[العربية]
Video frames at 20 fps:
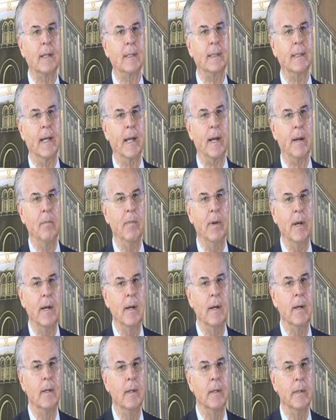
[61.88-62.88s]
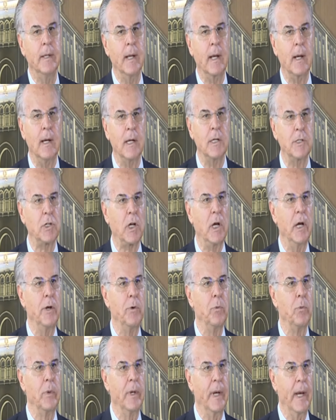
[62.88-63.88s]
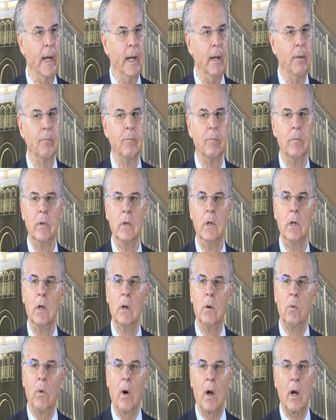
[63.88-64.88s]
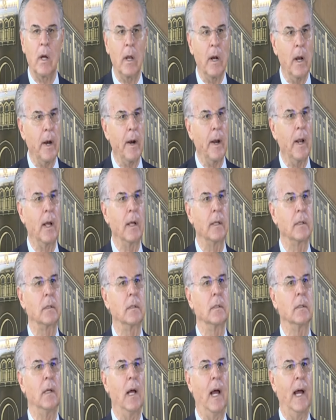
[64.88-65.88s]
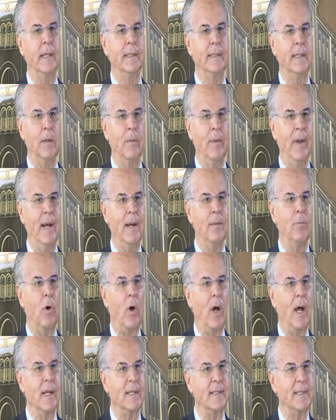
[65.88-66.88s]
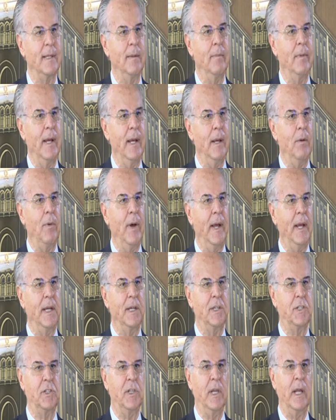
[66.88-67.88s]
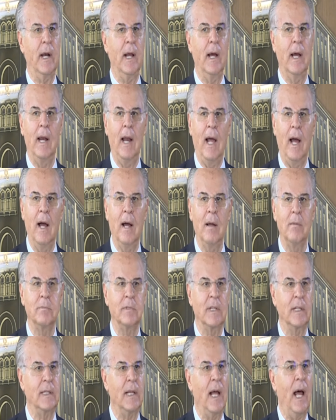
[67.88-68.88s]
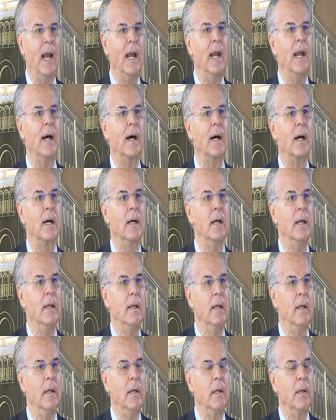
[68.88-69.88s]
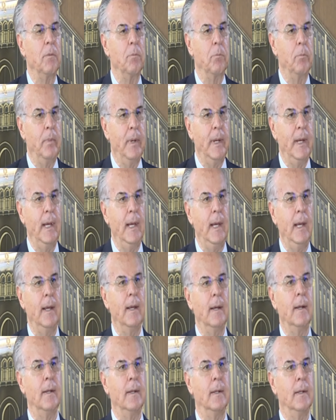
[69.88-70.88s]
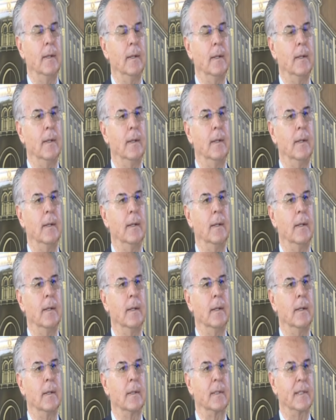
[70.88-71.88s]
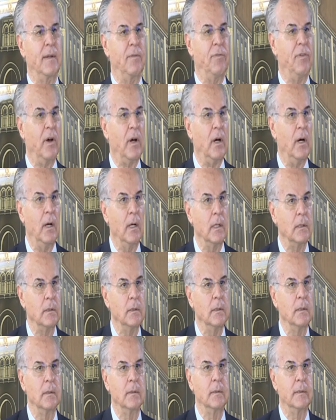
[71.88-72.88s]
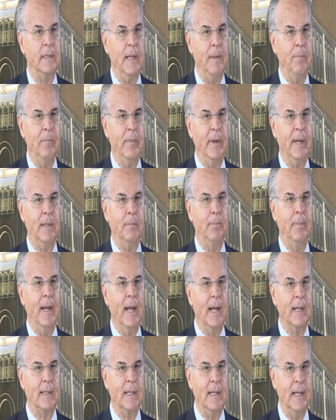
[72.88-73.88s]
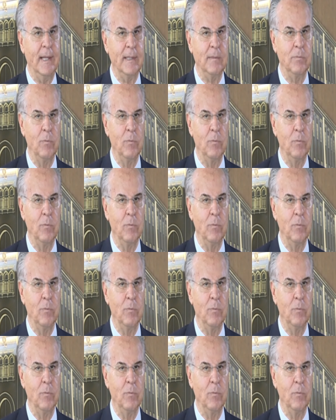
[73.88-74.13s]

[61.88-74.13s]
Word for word: أكثر من نقاش قانوني وقرارات عن ديوان المحاسبة وهيئة الشراء العام تتعلق بصفقات تمت بهالثلاث